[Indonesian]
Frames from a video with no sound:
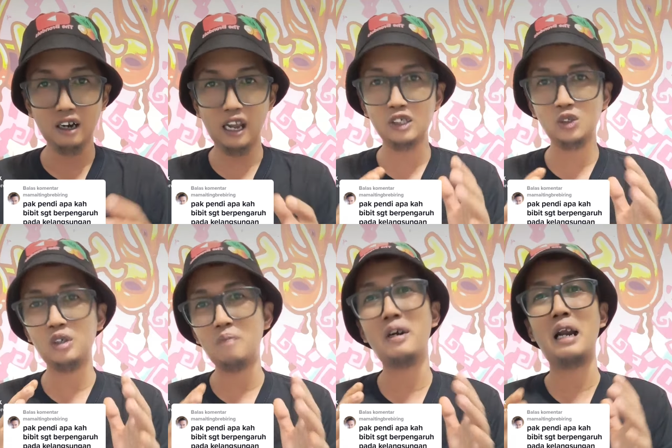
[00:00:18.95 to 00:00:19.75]

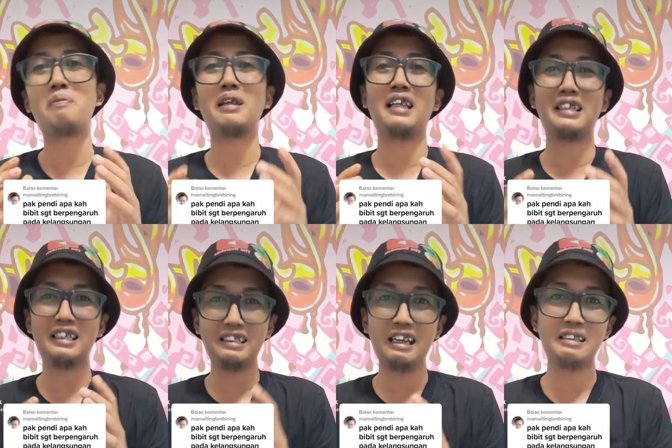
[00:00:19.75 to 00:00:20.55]
kelangsungan
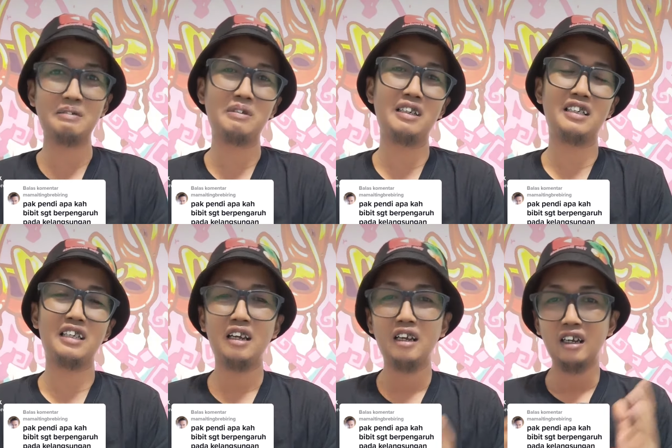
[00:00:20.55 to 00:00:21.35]
pendapatan kita
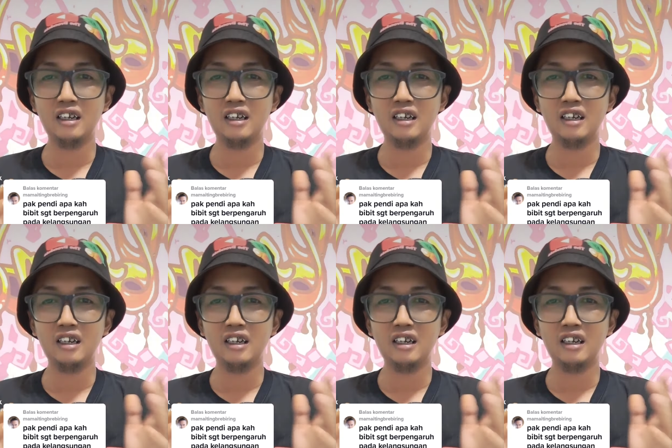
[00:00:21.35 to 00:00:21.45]
sebenarnya